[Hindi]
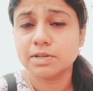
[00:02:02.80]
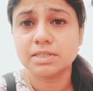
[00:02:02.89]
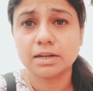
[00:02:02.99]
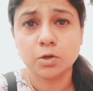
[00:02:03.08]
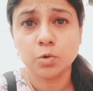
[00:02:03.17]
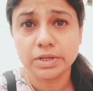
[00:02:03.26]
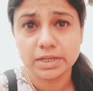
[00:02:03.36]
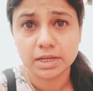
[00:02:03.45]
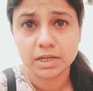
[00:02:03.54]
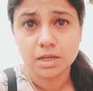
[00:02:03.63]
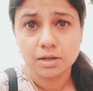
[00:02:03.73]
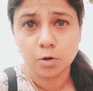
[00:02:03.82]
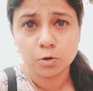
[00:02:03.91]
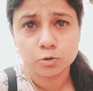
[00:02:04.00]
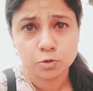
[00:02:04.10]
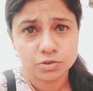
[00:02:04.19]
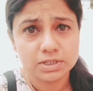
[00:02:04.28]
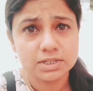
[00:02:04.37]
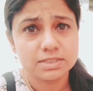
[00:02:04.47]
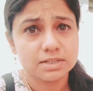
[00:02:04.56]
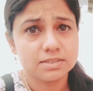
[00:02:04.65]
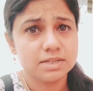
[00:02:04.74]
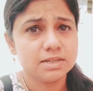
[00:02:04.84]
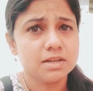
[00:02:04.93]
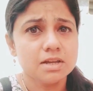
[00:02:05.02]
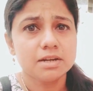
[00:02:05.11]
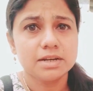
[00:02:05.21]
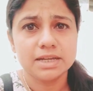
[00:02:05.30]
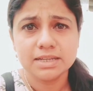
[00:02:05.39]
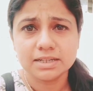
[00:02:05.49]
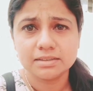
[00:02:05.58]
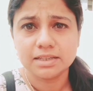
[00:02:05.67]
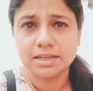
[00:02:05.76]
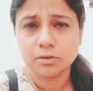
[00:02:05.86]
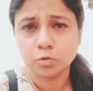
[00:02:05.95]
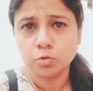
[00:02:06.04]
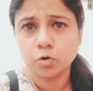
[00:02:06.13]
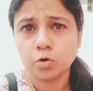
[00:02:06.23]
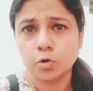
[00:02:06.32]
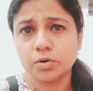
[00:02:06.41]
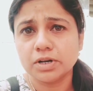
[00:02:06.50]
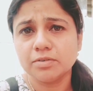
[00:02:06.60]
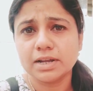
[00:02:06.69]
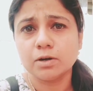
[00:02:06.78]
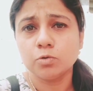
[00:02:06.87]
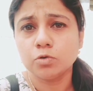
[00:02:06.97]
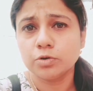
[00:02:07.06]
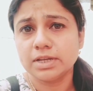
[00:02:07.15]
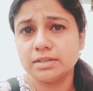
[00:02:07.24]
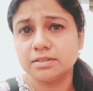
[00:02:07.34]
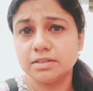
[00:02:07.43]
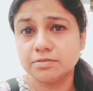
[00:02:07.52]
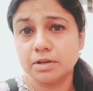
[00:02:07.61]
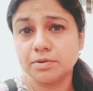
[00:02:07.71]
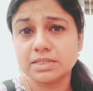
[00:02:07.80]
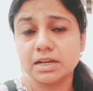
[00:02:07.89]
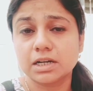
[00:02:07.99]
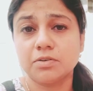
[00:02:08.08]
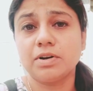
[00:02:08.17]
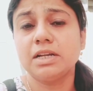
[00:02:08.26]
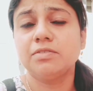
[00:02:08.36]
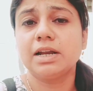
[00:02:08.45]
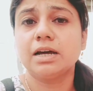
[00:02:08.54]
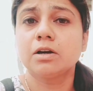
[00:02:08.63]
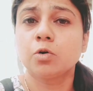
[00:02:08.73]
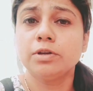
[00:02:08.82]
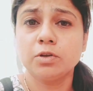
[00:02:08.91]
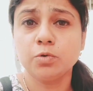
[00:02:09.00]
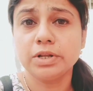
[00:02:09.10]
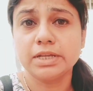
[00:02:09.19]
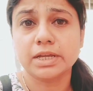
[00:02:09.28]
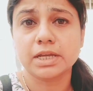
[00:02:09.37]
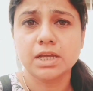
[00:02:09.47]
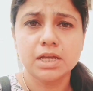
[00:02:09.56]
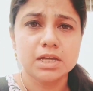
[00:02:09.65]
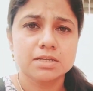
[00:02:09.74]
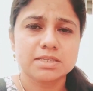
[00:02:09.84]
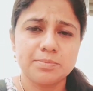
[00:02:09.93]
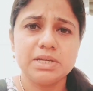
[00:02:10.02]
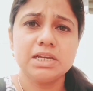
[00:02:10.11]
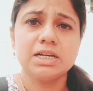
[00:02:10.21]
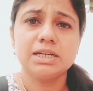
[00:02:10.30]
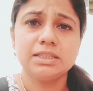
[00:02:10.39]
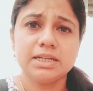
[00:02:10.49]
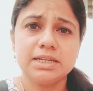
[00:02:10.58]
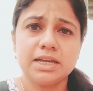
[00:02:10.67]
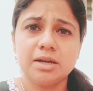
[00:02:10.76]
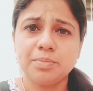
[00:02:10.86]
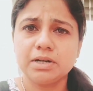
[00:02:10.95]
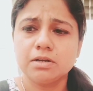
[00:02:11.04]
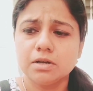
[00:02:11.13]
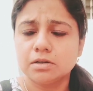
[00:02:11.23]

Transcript: व्यवस्था क्यों नहीं है लोग सोशल डिस्टेंसिंग नहीं रखते हैं तो उनको रोकने वाला उनको ये व्यवस्था करवाने वाला कोई क्यों नहीं है सभी की गलती नहीं है पर